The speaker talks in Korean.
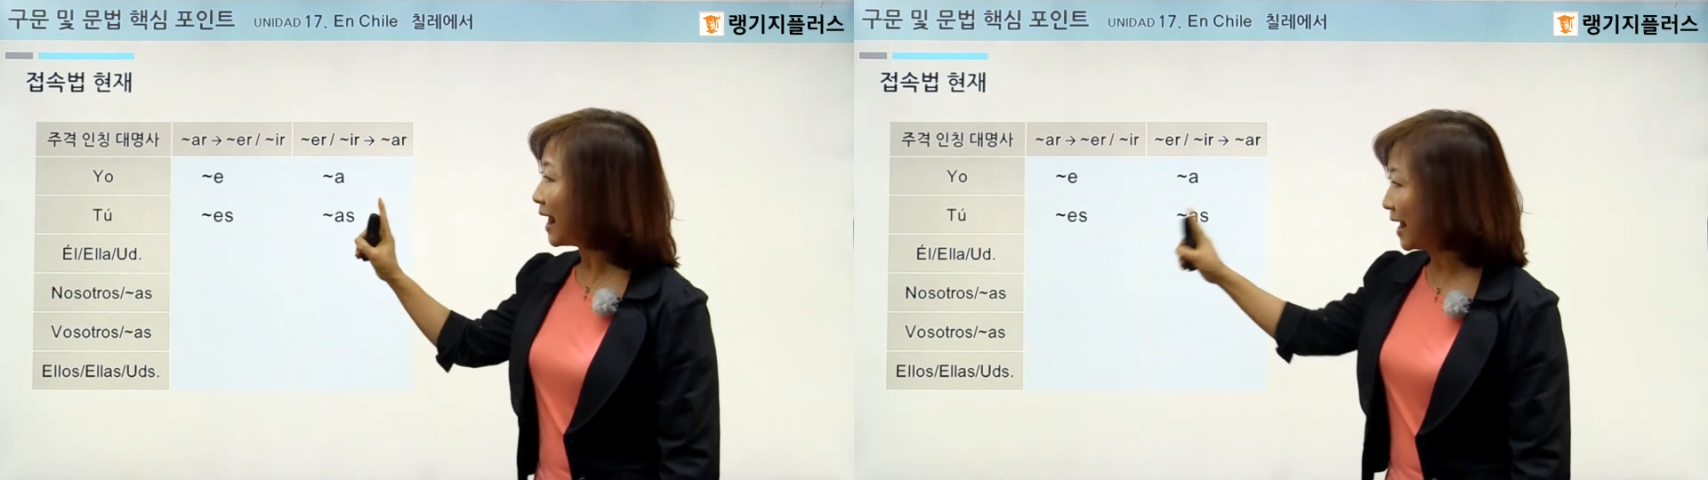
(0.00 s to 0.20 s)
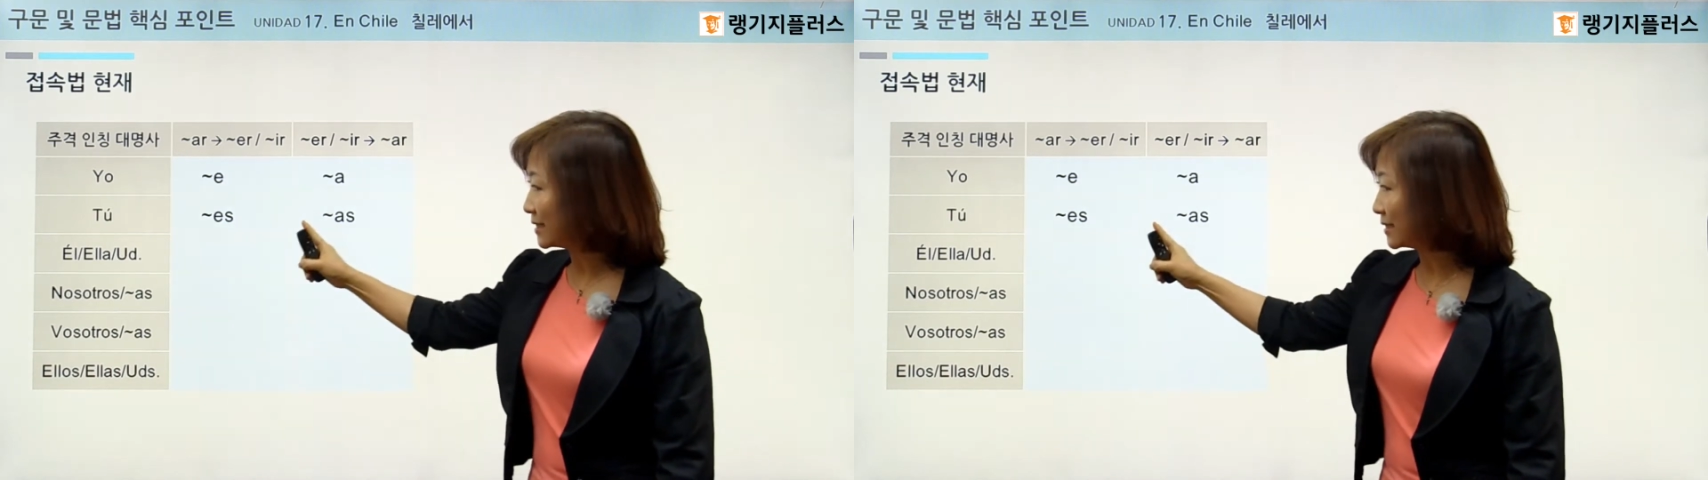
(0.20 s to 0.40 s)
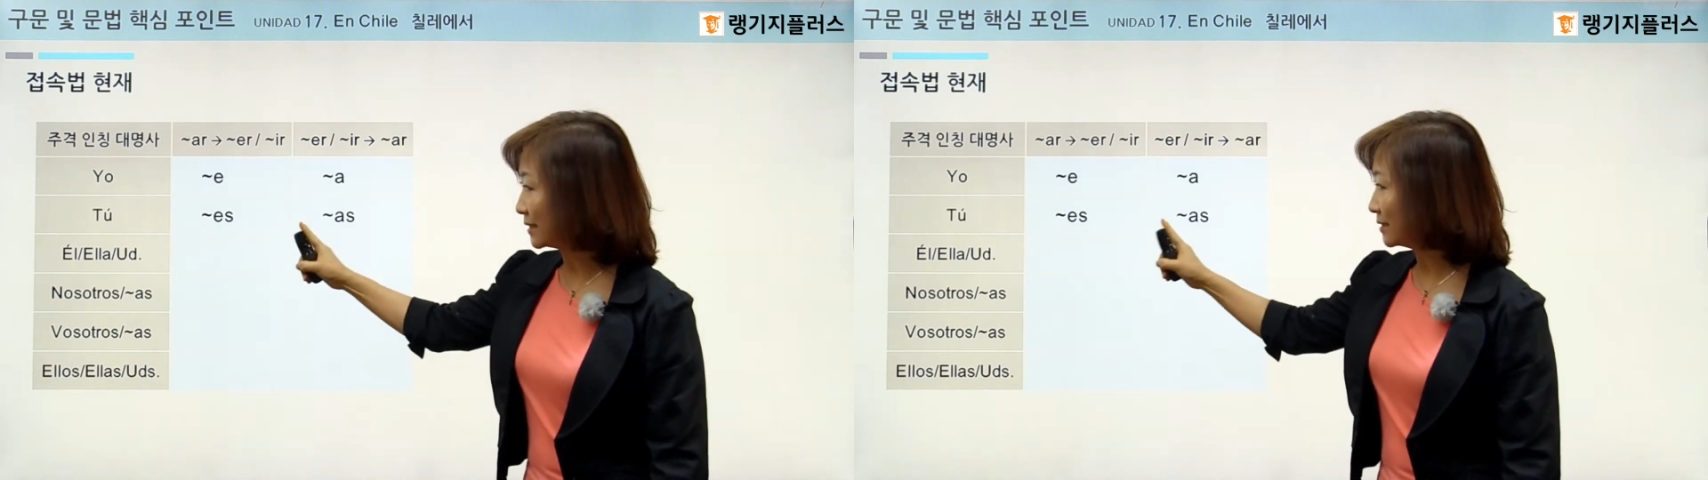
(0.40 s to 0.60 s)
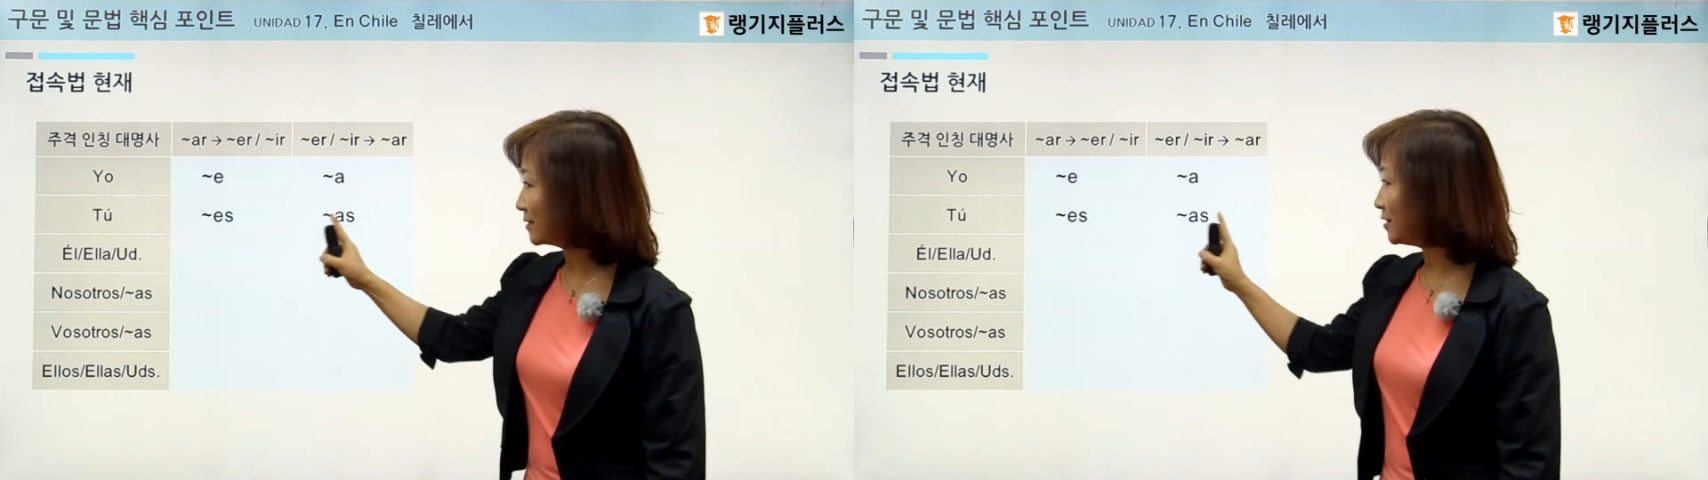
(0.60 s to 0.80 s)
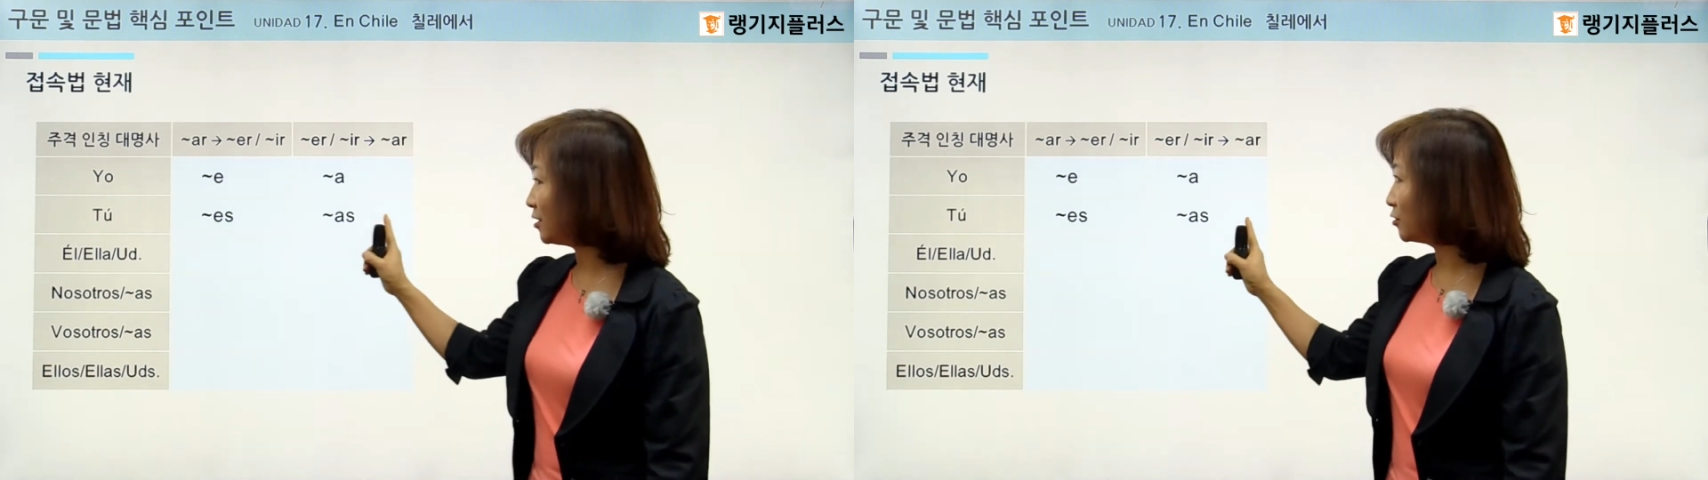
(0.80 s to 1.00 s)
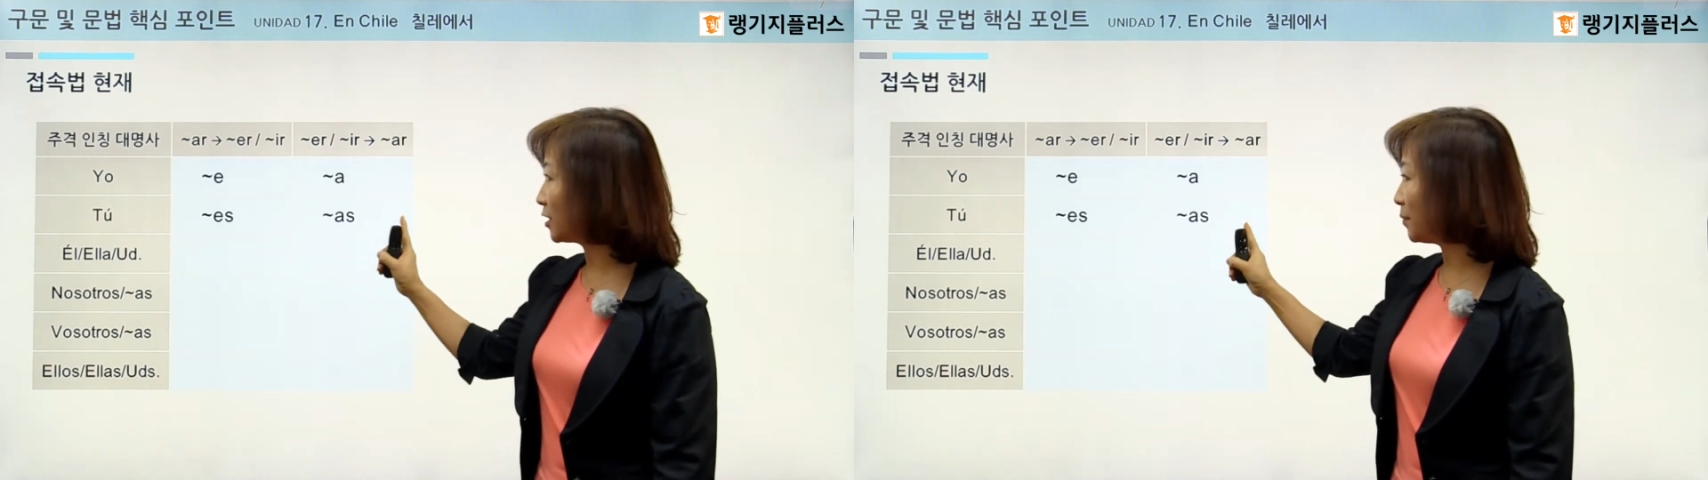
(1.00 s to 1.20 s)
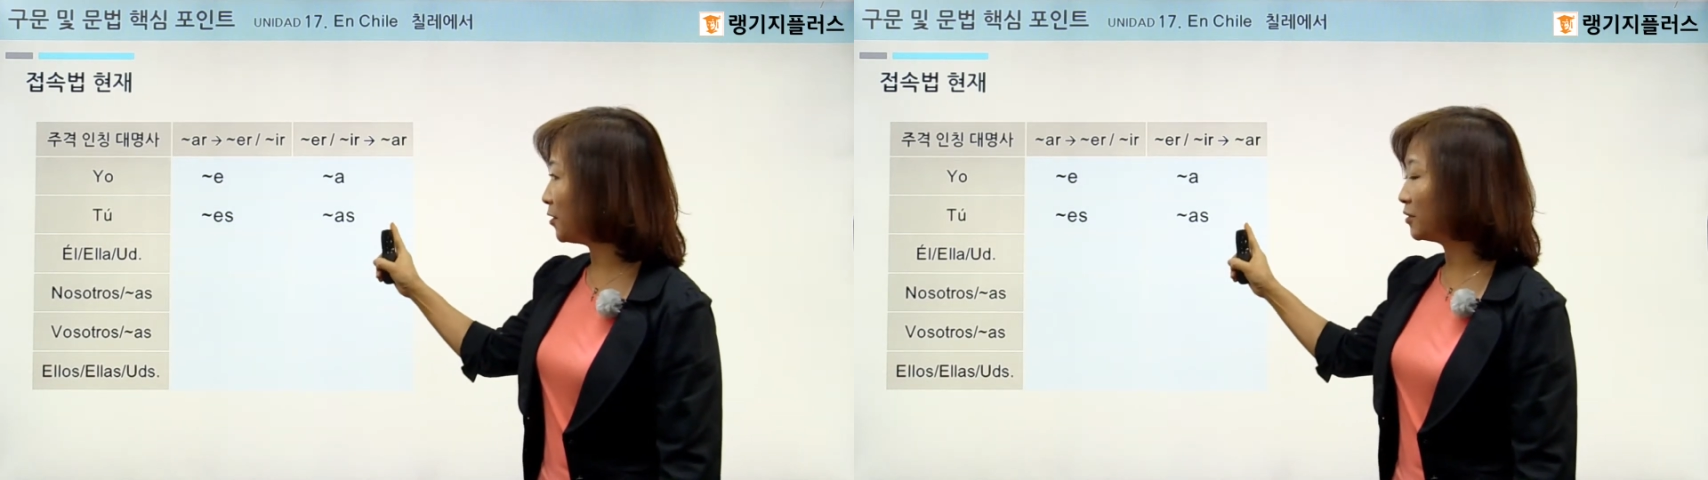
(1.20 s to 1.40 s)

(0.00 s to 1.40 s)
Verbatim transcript: S. 그죠? 그 다음에